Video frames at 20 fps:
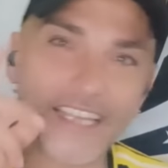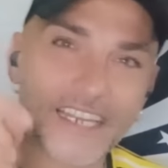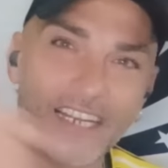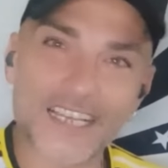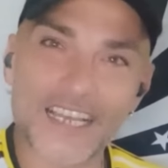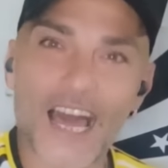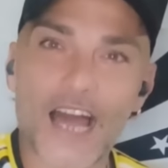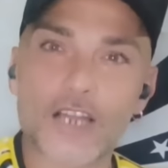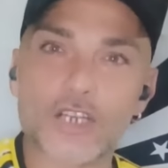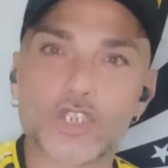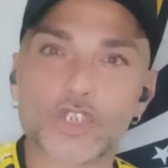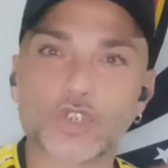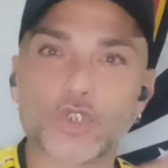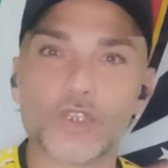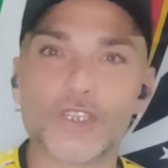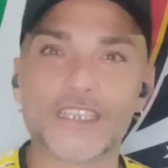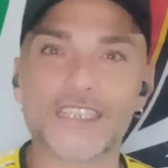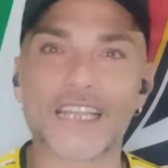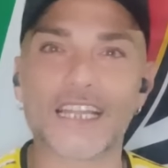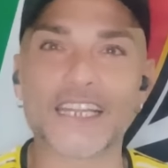il calcio
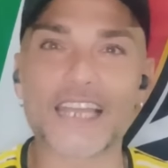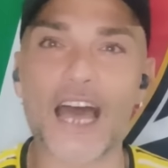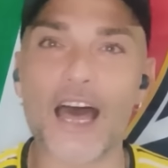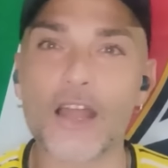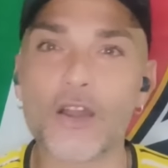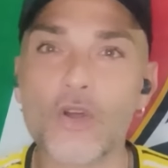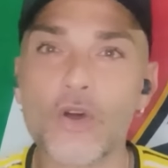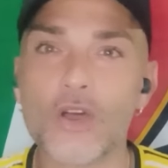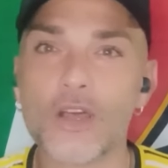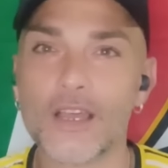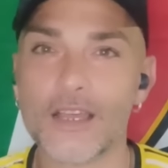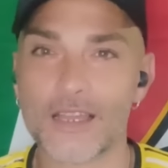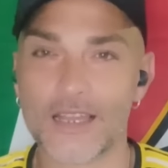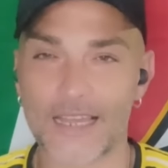italiano